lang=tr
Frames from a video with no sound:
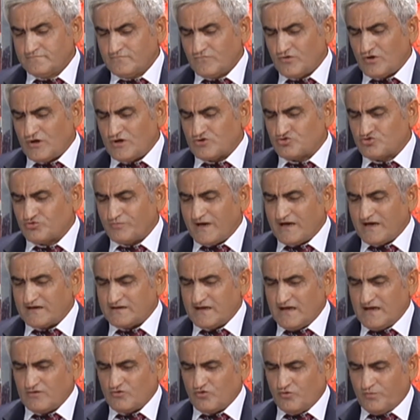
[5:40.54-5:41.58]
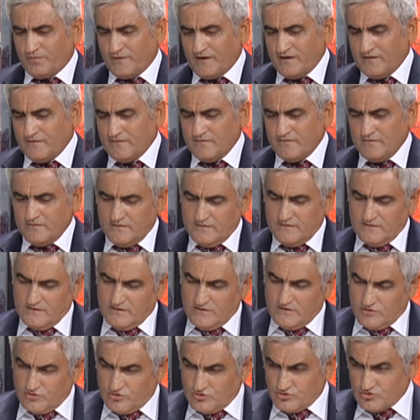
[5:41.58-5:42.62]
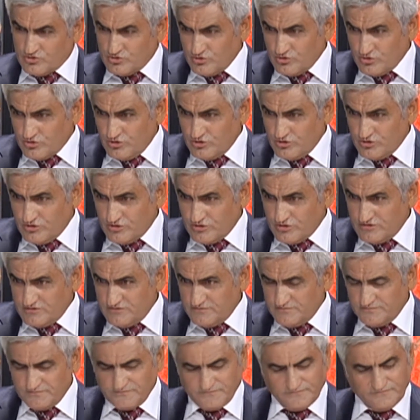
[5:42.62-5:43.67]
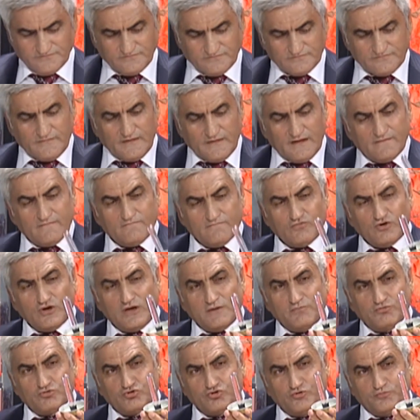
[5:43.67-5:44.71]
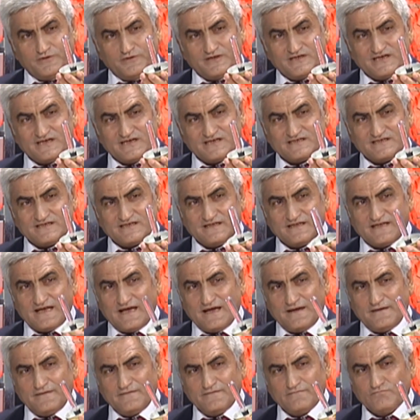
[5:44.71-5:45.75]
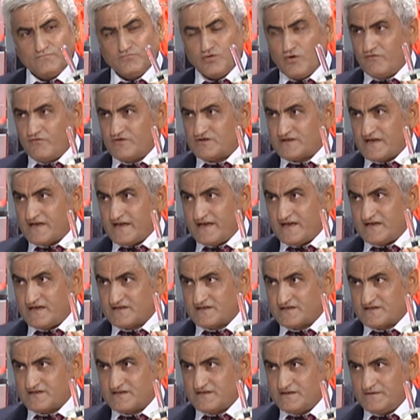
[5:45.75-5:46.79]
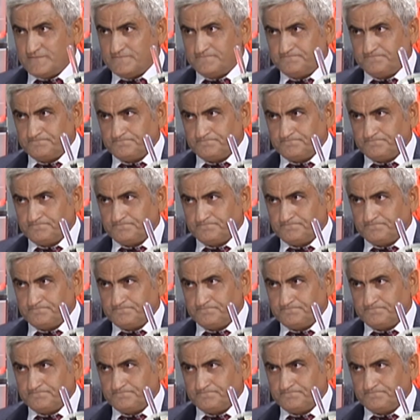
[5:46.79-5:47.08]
böyle su bardağı, kupa. Evet. Suyu koyuyoruz. Böyle bir tüp içerisinde Bovis enerjisi.